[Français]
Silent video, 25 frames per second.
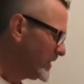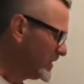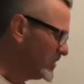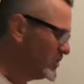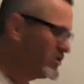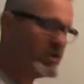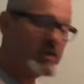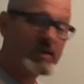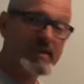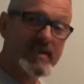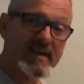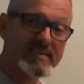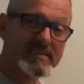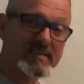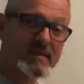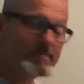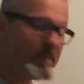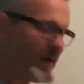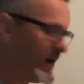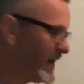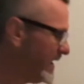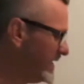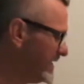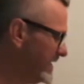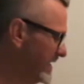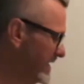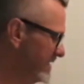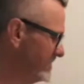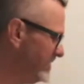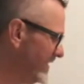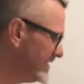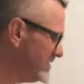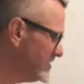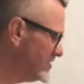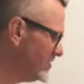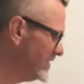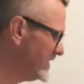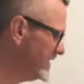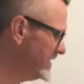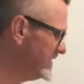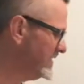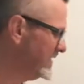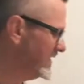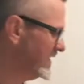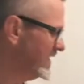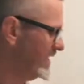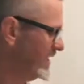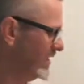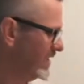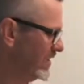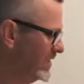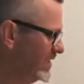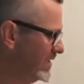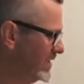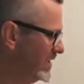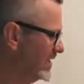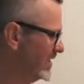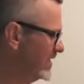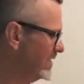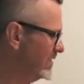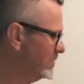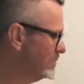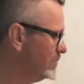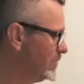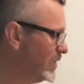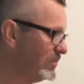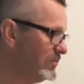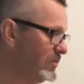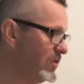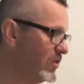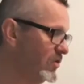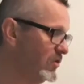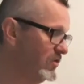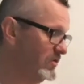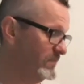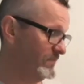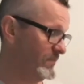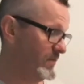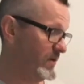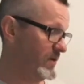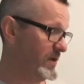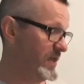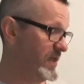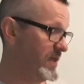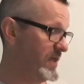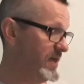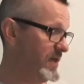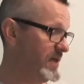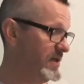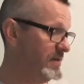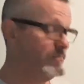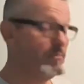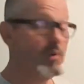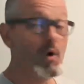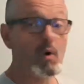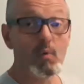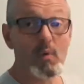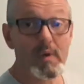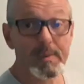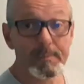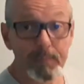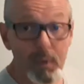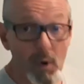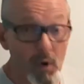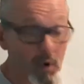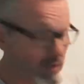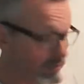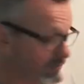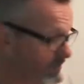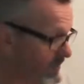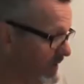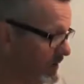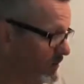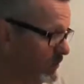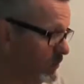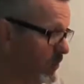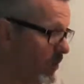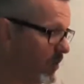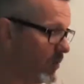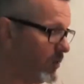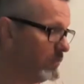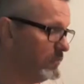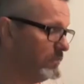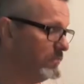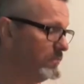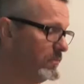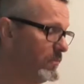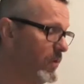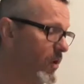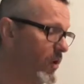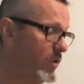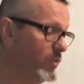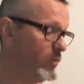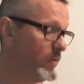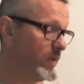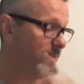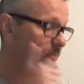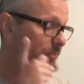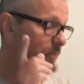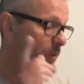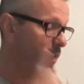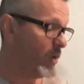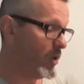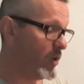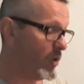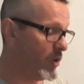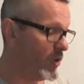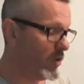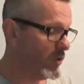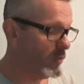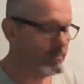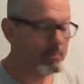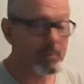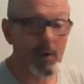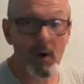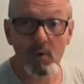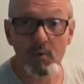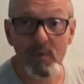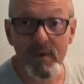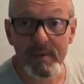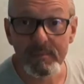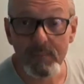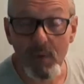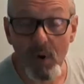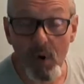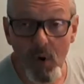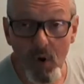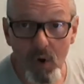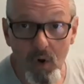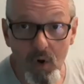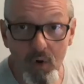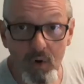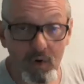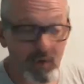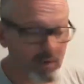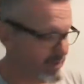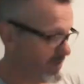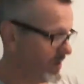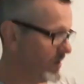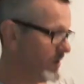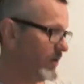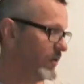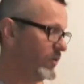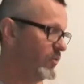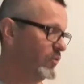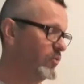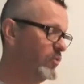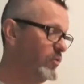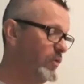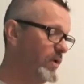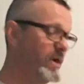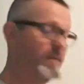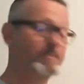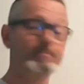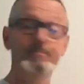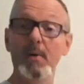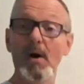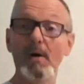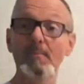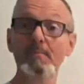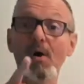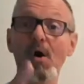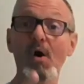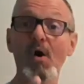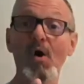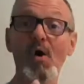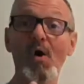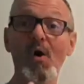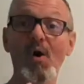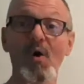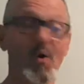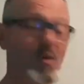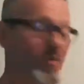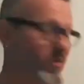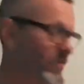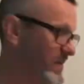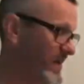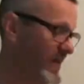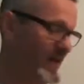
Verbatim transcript: Giga, c'est pareil, il va être solide. Euh, Momo, les Mowipo, mais Mowipo, Powimo, Wipomo.